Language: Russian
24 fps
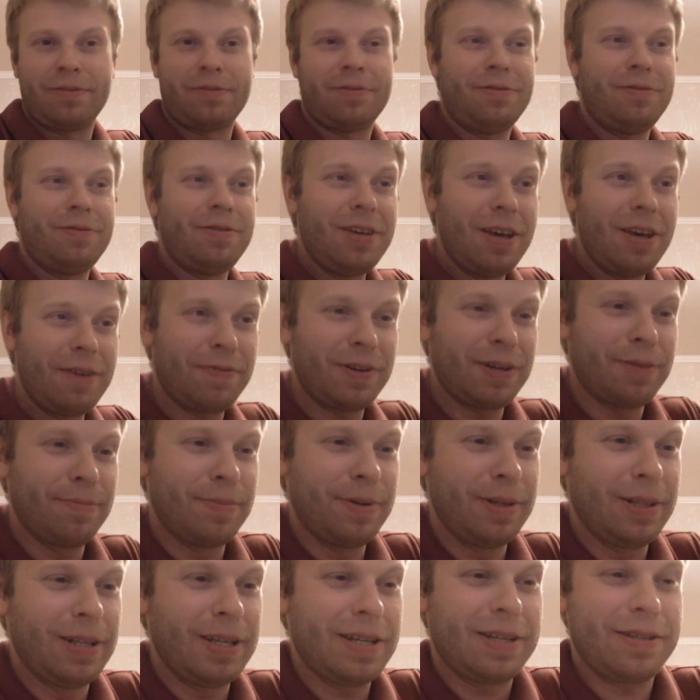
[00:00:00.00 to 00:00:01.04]
Нефиг
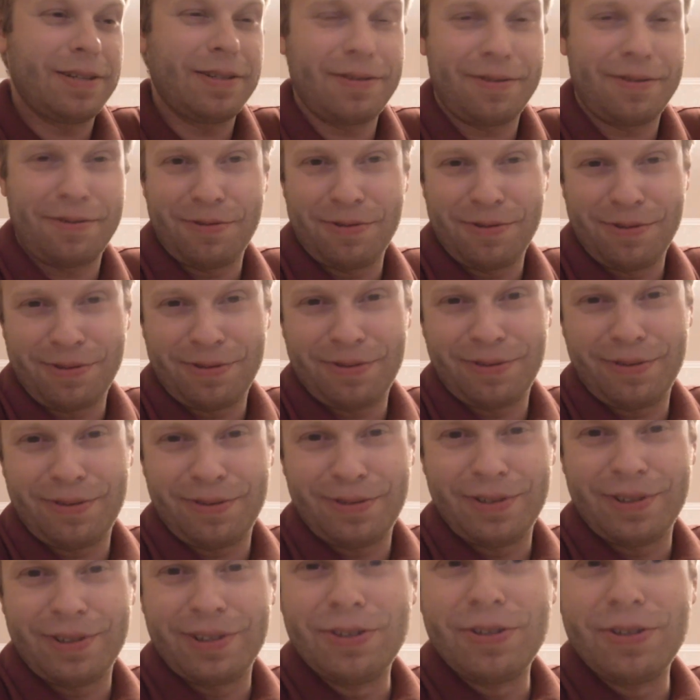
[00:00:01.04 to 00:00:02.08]
было,
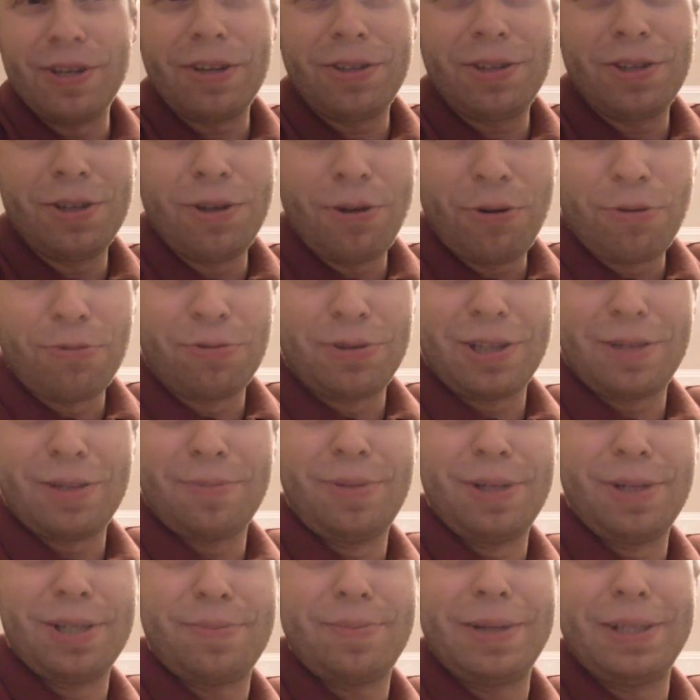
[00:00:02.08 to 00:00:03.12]
игрю надо
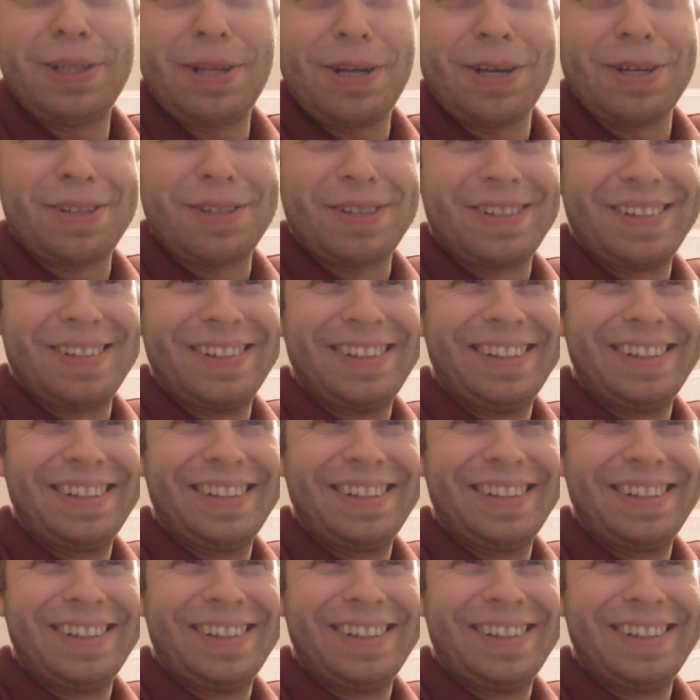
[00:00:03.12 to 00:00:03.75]
было смотреть.